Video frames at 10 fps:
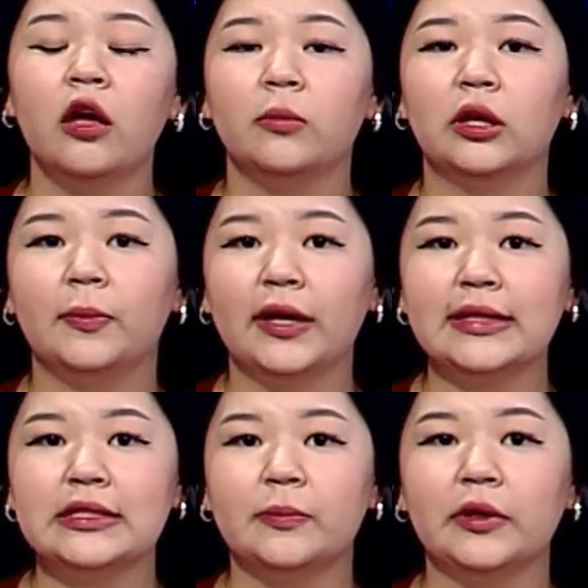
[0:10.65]
В
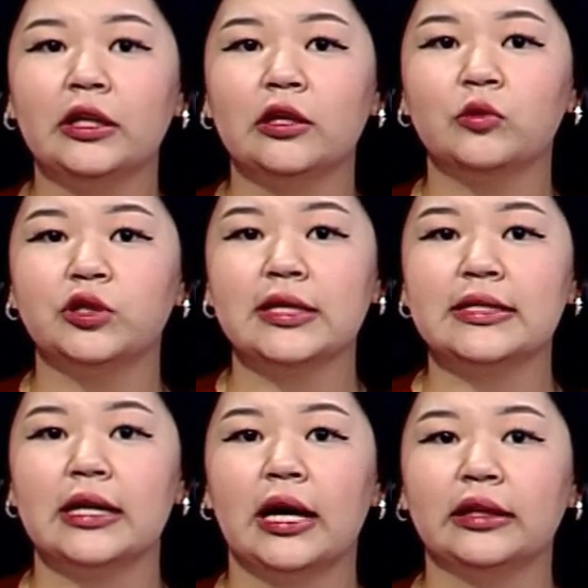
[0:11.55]
мероприятии приняли
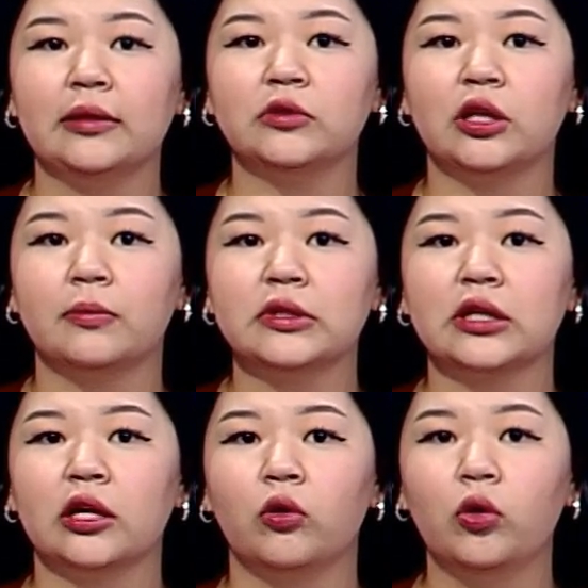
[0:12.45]
участие Аким
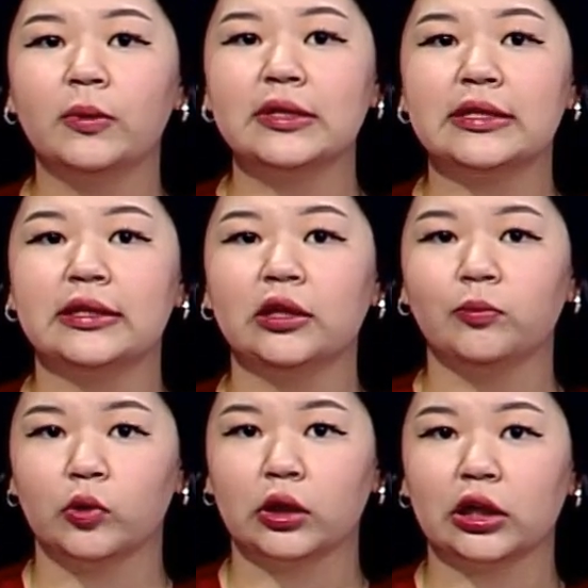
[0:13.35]
Жамбылской области
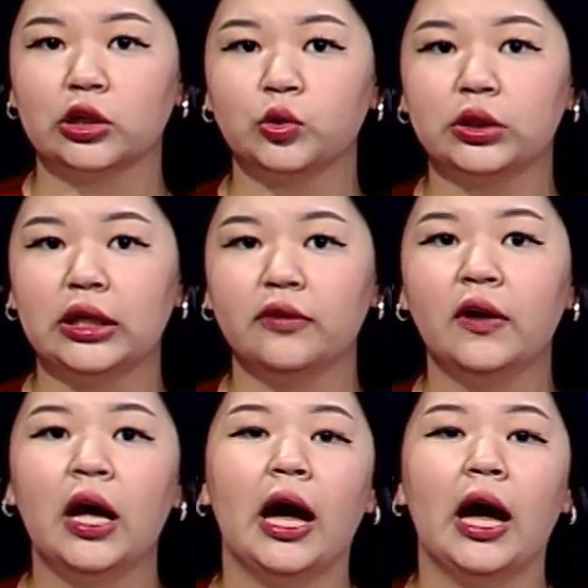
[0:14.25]
Ербол Карашукеев,